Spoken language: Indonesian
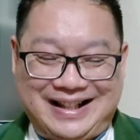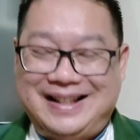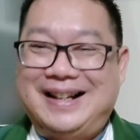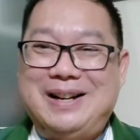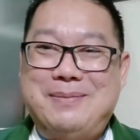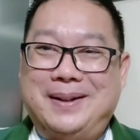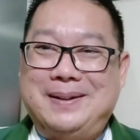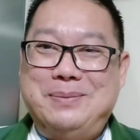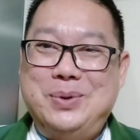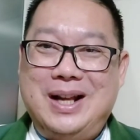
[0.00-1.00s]
Kita akan
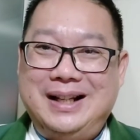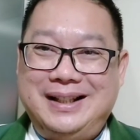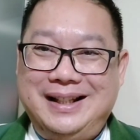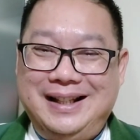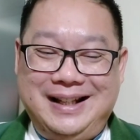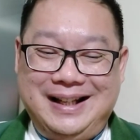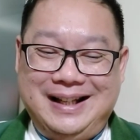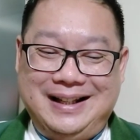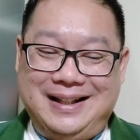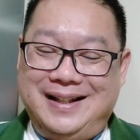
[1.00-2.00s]
bertemu lagi
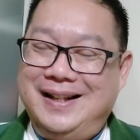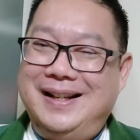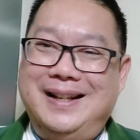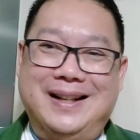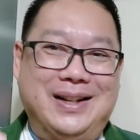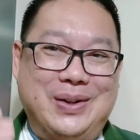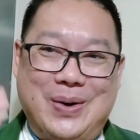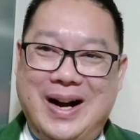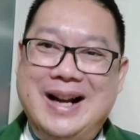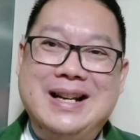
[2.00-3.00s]
di
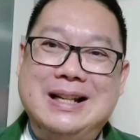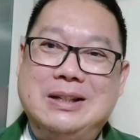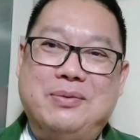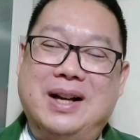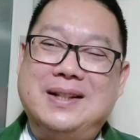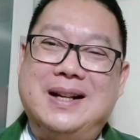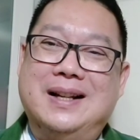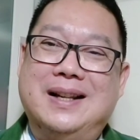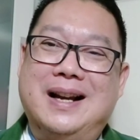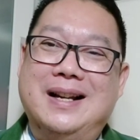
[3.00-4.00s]
Yohanes
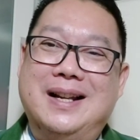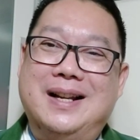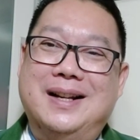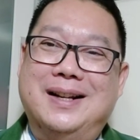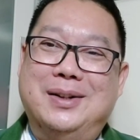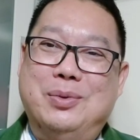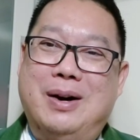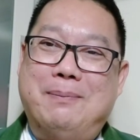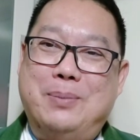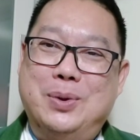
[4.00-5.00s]
pasal yang
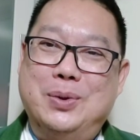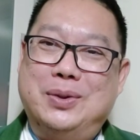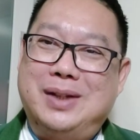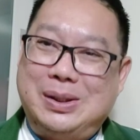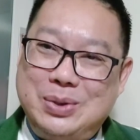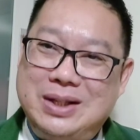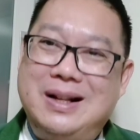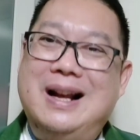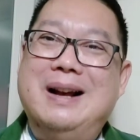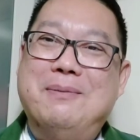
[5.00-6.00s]
ke-20.
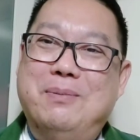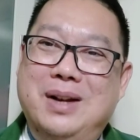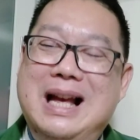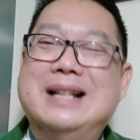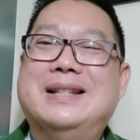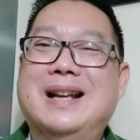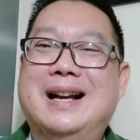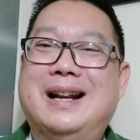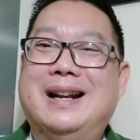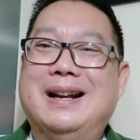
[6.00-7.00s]
Teruslah
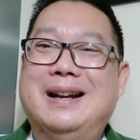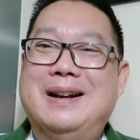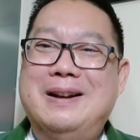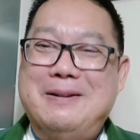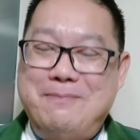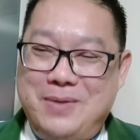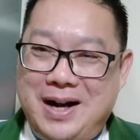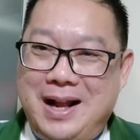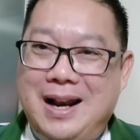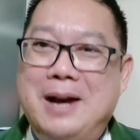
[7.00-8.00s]
belajar
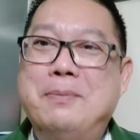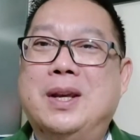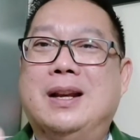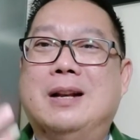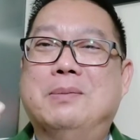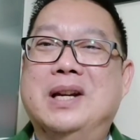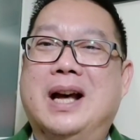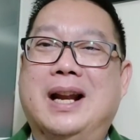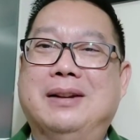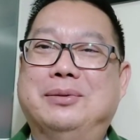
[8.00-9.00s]
mengalami
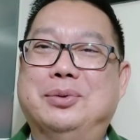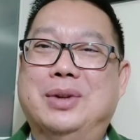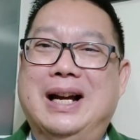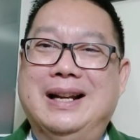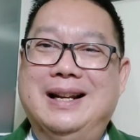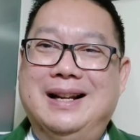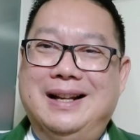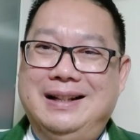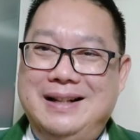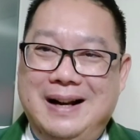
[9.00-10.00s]
kebenaran Tuhan
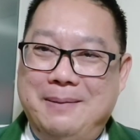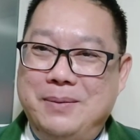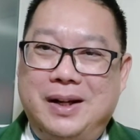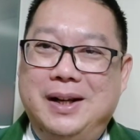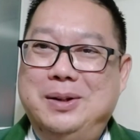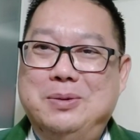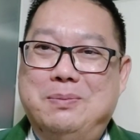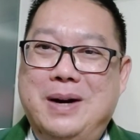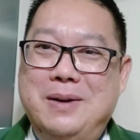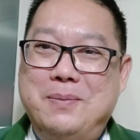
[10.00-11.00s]
dalam
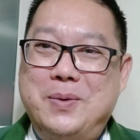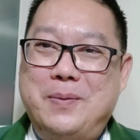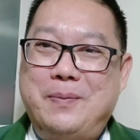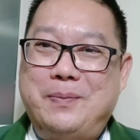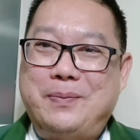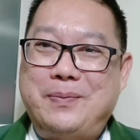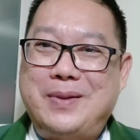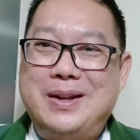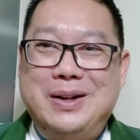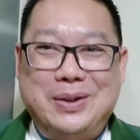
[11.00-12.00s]
kehidupan.
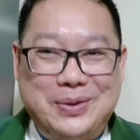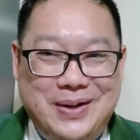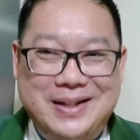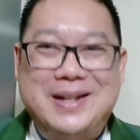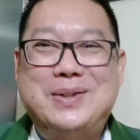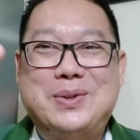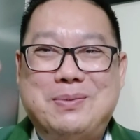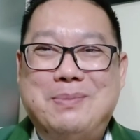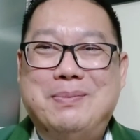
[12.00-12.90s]
Tuhan Yesus